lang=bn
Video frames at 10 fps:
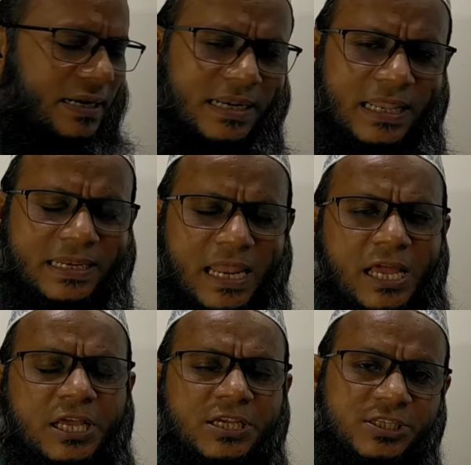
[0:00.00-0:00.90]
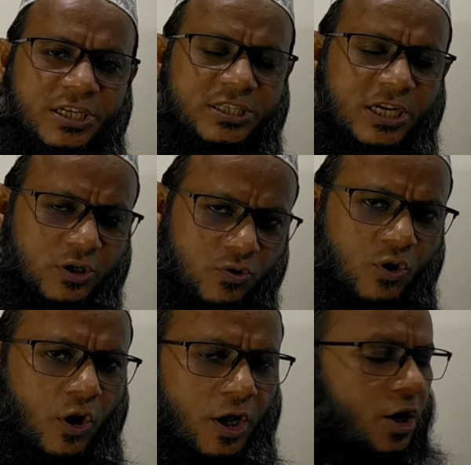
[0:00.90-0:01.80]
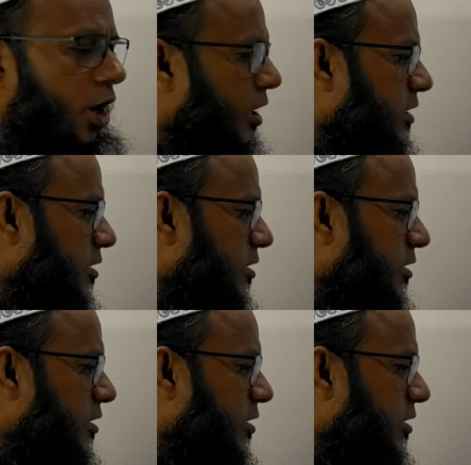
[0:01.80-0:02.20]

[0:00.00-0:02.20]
লাইনে লিখলে জিনিসটা সুন্দর হয়